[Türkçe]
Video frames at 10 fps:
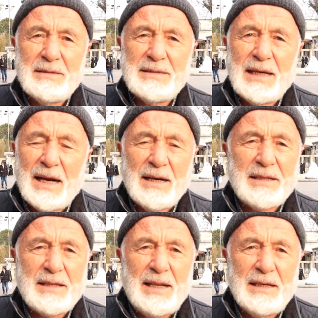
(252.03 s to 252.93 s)
zarar
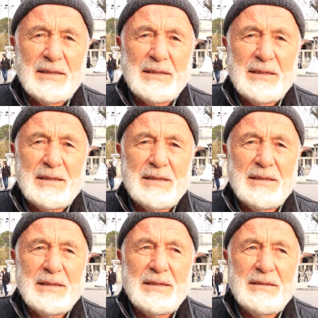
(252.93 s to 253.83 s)
ettiler. E,
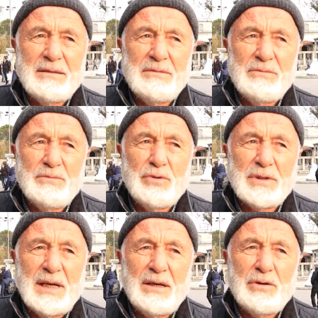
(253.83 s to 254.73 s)

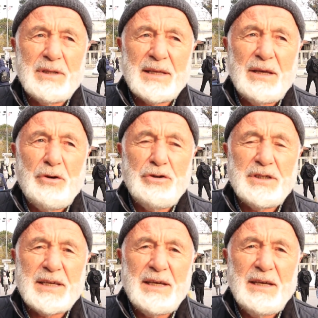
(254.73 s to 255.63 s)
burada oradaki
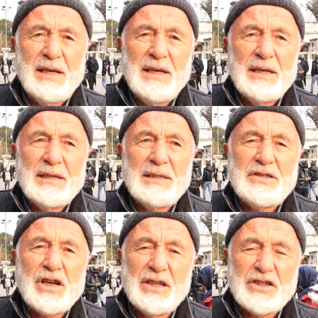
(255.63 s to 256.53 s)
önceki
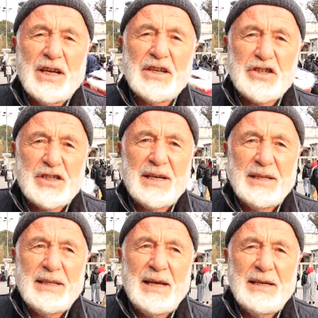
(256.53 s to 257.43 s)
çalışan
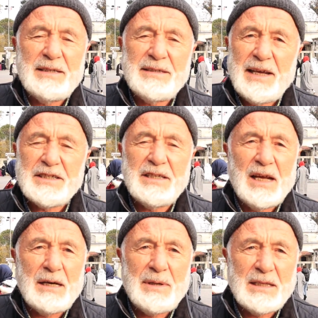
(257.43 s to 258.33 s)
kişilerin de reisin
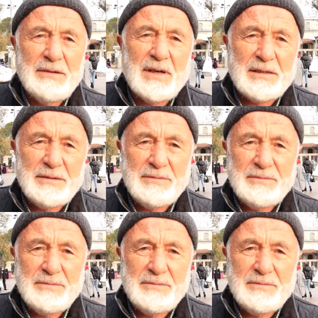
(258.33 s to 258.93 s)
de kabahati var.